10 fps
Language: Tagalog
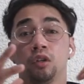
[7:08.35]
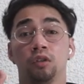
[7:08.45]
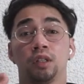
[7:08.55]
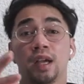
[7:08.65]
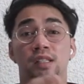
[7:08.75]

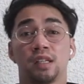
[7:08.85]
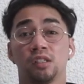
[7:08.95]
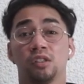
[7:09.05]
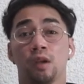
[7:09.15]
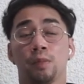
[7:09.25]
yun guys,
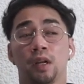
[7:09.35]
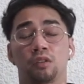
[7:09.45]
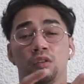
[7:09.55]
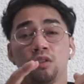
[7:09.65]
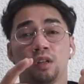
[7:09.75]
kasi syempre
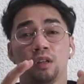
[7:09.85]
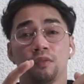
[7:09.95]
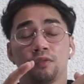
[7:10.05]
ito yung